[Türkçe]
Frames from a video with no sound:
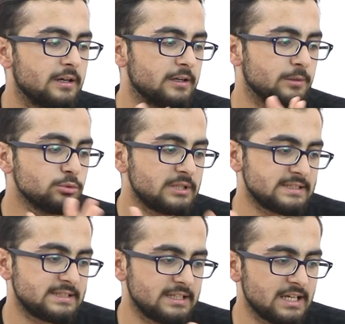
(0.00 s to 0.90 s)
E, bu
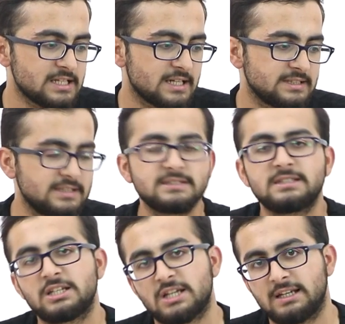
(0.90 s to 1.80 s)
testleri geçerseniz
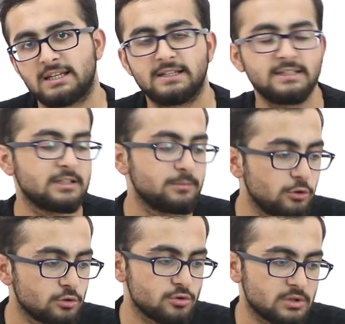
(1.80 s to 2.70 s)
geçerlik elde
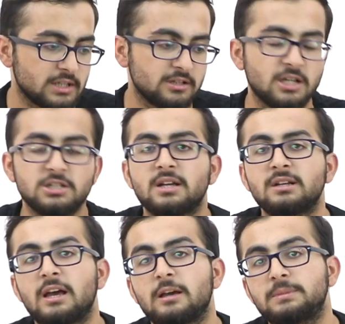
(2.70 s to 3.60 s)
edebiliyorsunuz arkadaşlar.
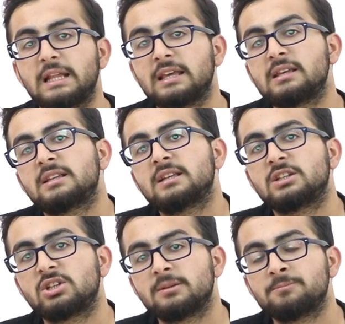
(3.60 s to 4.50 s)
Bir de İngiltere
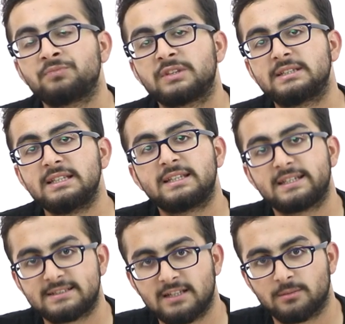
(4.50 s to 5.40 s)
için dil
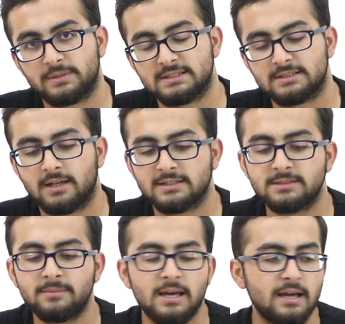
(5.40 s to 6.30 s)
testi almanız
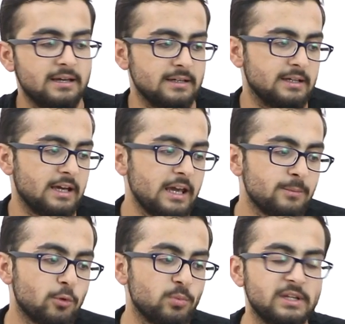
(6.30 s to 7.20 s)
lazım. E,
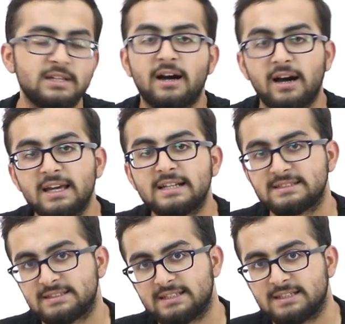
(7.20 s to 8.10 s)
en popüleri
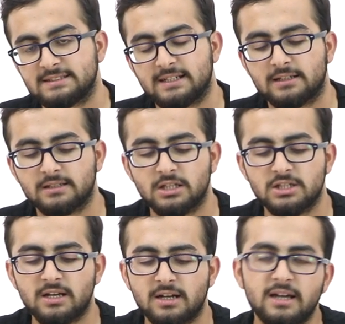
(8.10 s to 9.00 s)
IELTS testi
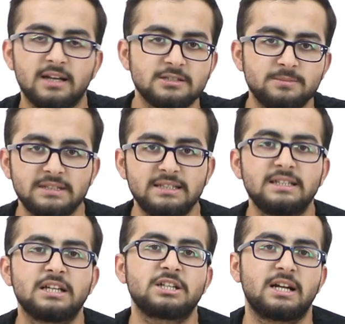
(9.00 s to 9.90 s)
arkadaşlar. IELTS bir dil
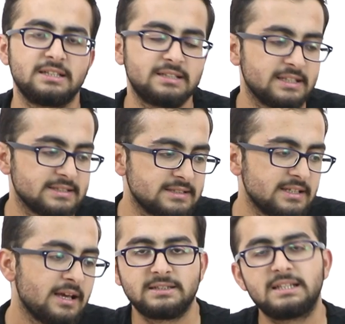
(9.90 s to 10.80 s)
geçerlik
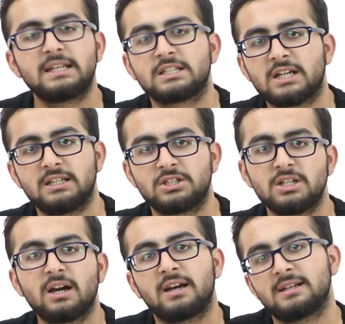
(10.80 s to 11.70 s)
testi. Dil geçerliği
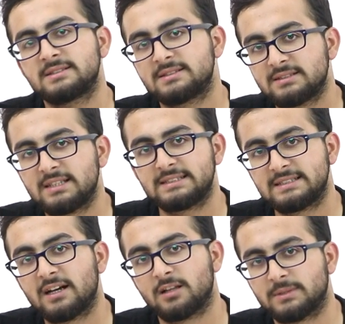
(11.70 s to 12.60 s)
için de IELTS
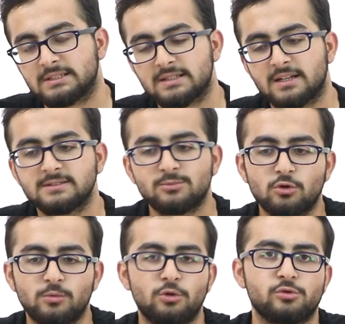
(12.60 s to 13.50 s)
testini almanız lazım.
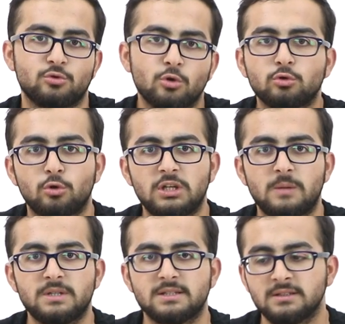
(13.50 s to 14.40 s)
Çünkü biliyorsunuz doktorluk
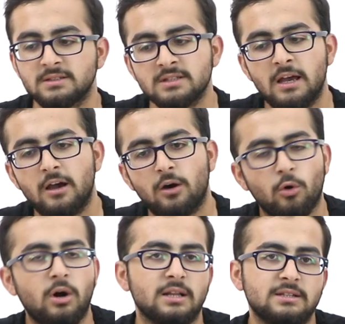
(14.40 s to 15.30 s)
yapacaksanız
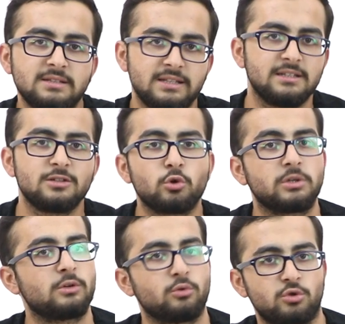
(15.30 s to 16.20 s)
o halkın dilini
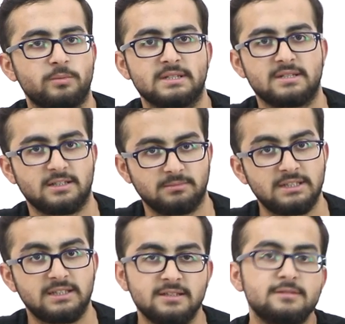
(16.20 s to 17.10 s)
çok iyi konuşmanız lazım
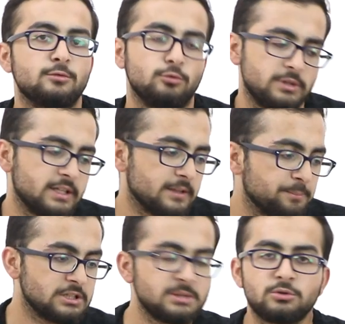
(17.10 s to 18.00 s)
gittiğiniz ülkede.
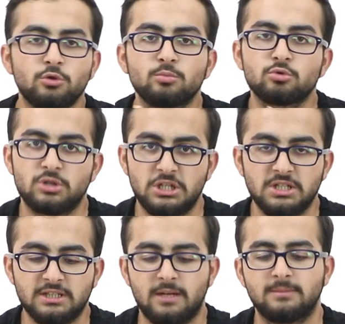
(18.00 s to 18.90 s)
Şimdi tüm bu
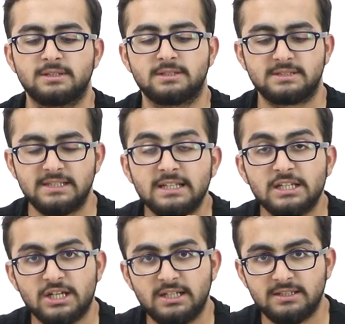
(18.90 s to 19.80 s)
süreçleri tamamladınız. Dil
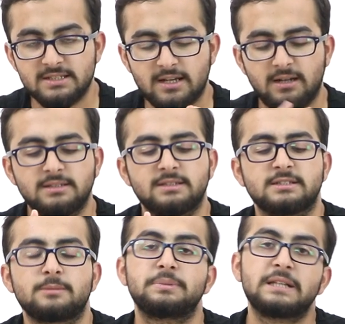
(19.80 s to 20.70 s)
geçerliliğinizi
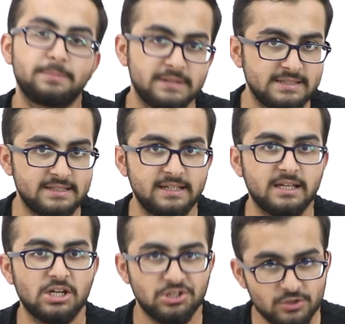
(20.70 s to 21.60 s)
aldınız. PLAB testlerinde
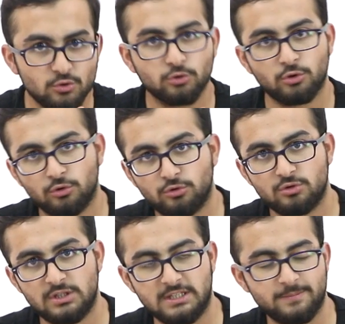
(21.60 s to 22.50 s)
geçtiniz. Doktor
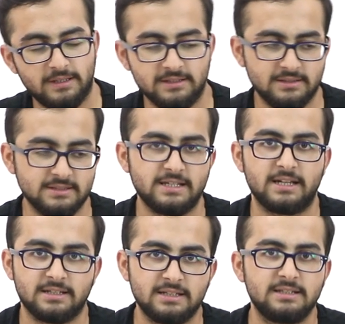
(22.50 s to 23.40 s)
olduğunuzu da ispatladınız. Yani